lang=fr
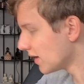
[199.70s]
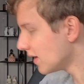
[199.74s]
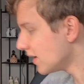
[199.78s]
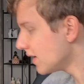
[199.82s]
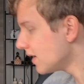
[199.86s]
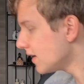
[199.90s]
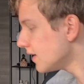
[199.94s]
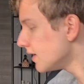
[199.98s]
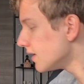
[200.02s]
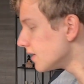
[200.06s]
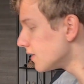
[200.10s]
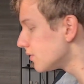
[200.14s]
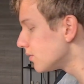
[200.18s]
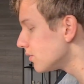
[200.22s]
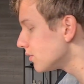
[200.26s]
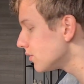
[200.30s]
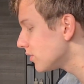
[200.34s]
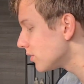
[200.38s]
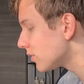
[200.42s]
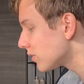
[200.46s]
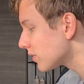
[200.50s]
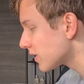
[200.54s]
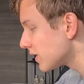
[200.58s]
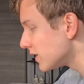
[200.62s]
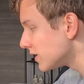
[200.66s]
Et
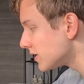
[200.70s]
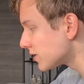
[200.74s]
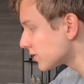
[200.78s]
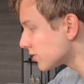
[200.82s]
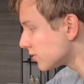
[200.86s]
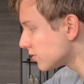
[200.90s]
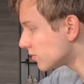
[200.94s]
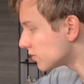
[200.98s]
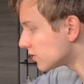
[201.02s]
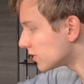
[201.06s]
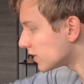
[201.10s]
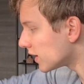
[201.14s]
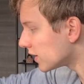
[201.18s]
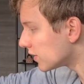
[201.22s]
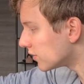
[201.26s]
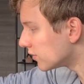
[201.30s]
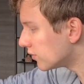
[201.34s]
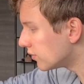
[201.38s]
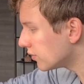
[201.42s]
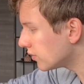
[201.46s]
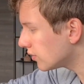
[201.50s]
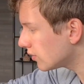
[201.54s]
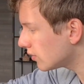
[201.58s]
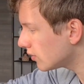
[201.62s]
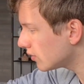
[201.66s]
dedans, qu'est-ce qu'on a
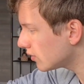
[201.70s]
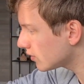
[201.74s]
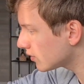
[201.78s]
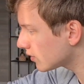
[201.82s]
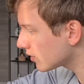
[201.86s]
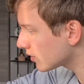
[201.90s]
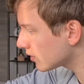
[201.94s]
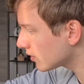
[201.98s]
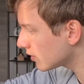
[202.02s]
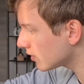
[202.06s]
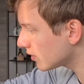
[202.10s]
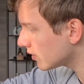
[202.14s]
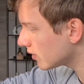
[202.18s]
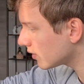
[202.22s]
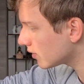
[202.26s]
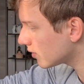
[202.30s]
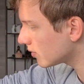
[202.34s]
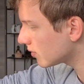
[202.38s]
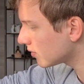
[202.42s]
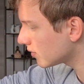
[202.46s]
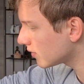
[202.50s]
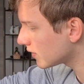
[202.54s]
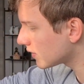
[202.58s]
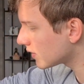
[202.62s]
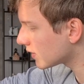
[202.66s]
d'autre
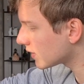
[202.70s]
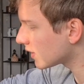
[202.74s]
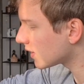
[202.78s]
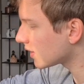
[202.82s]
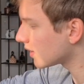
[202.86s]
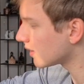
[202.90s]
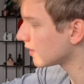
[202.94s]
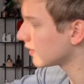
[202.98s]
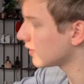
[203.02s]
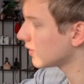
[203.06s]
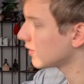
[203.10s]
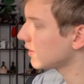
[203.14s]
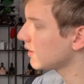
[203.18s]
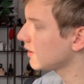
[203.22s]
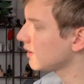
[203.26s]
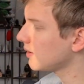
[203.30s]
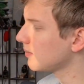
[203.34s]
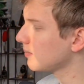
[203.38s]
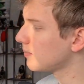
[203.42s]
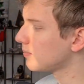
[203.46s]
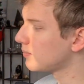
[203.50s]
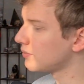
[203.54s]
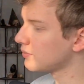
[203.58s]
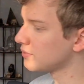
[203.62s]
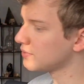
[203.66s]
On a
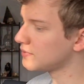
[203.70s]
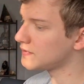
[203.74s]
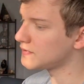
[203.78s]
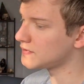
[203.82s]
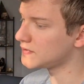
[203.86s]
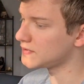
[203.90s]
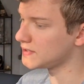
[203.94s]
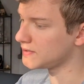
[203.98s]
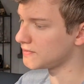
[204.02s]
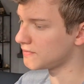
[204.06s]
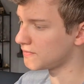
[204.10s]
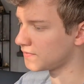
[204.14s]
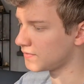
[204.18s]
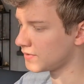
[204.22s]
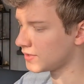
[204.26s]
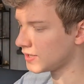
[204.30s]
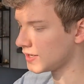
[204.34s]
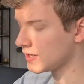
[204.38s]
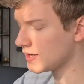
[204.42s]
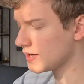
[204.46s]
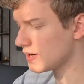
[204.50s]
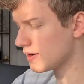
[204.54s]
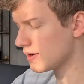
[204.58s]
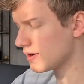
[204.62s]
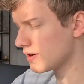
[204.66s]
un petit
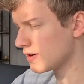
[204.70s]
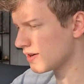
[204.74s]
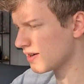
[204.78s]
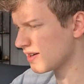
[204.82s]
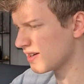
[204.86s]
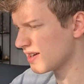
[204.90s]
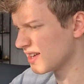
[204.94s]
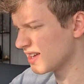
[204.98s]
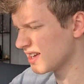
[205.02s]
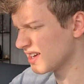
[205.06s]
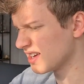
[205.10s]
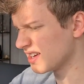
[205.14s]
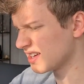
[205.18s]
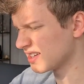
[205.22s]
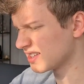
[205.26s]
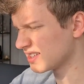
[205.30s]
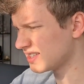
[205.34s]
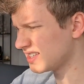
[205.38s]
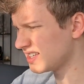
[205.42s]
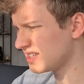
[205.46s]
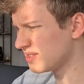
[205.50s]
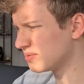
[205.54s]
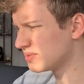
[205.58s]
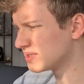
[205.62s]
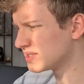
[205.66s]
flyer
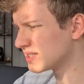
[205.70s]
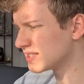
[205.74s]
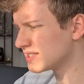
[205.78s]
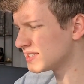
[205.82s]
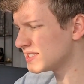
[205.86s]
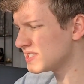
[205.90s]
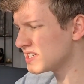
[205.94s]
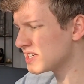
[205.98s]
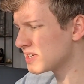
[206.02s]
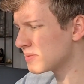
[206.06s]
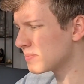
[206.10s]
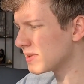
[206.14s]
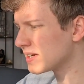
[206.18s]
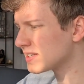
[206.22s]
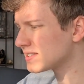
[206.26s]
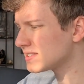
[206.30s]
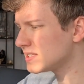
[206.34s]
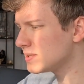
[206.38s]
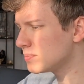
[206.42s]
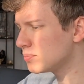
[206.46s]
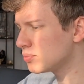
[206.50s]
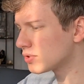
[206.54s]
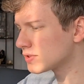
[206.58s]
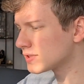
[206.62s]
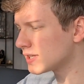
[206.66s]
qui nous indique
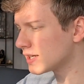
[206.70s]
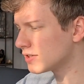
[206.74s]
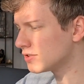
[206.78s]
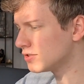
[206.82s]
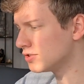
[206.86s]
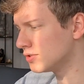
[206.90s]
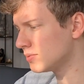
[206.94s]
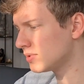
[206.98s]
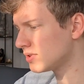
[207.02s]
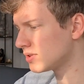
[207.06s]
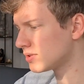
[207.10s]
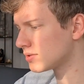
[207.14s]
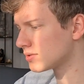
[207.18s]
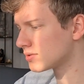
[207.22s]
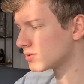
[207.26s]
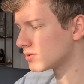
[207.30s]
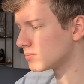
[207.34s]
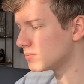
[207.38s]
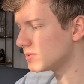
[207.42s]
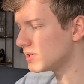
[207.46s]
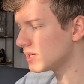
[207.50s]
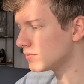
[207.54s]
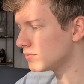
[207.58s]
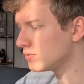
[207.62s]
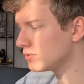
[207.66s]
Merci pour ta commande.
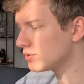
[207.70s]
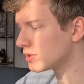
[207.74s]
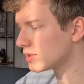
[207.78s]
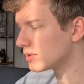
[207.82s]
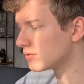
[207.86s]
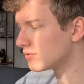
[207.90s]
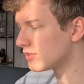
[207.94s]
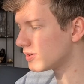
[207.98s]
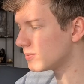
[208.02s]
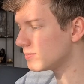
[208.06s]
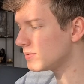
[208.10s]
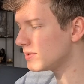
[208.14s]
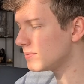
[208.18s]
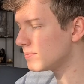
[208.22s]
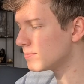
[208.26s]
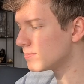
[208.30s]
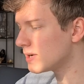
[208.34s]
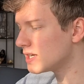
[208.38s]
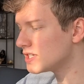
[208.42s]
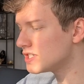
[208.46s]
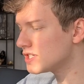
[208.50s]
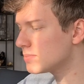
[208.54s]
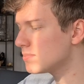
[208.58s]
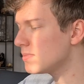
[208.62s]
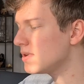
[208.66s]
Bienvenue dans la famille
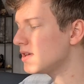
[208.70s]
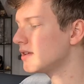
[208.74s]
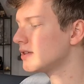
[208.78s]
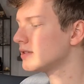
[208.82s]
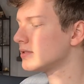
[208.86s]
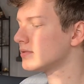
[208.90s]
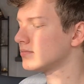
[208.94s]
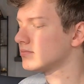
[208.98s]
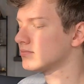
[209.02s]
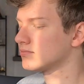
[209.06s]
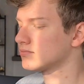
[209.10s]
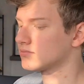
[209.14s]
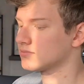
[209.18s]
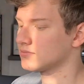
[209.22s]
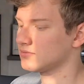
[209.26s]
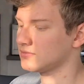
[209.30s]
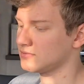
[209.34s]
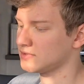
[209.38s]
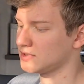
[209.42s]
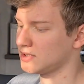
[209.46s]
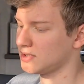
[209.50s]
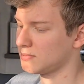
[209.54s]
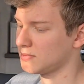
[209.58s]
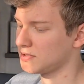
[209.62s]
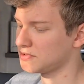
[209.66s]
Magic Bean.
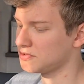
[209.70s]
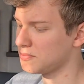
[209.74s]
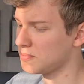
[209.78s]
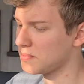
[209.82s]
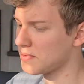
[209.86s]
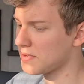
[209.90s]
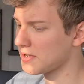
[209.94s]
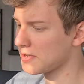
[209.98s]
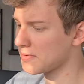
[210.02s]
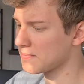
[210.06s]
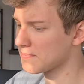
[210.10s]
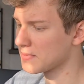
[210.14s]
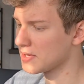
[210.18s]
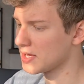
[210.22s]
Ah bah super.